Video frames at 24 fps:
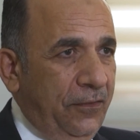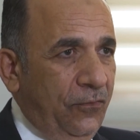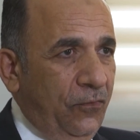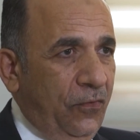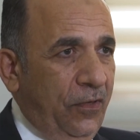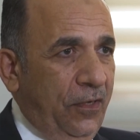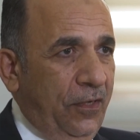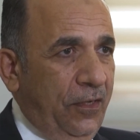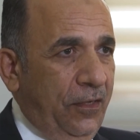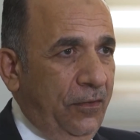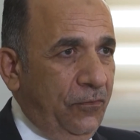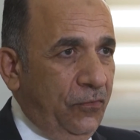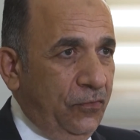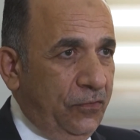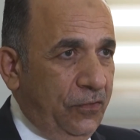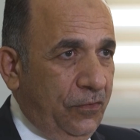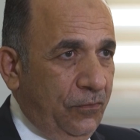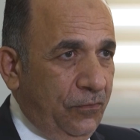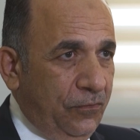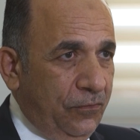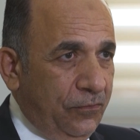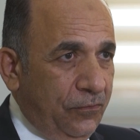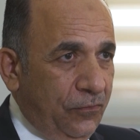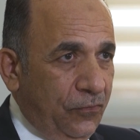
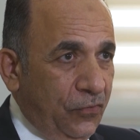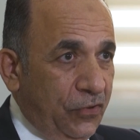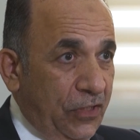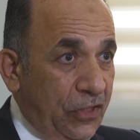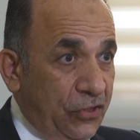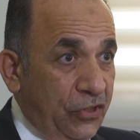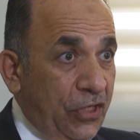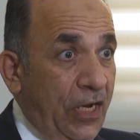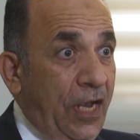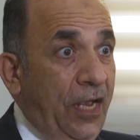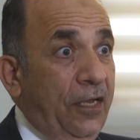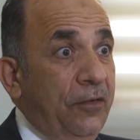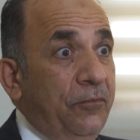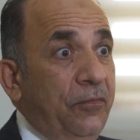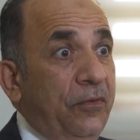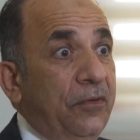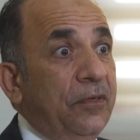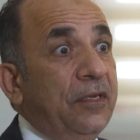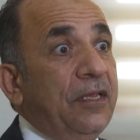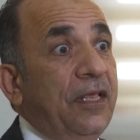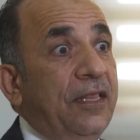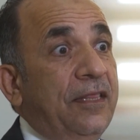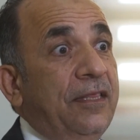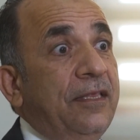
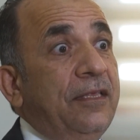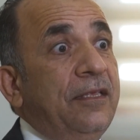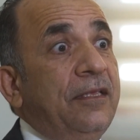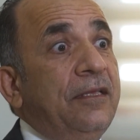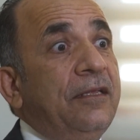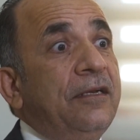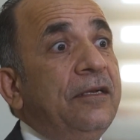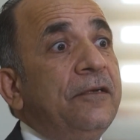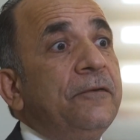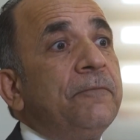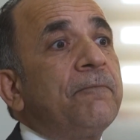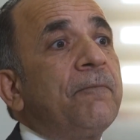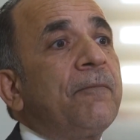ومتشعب كثير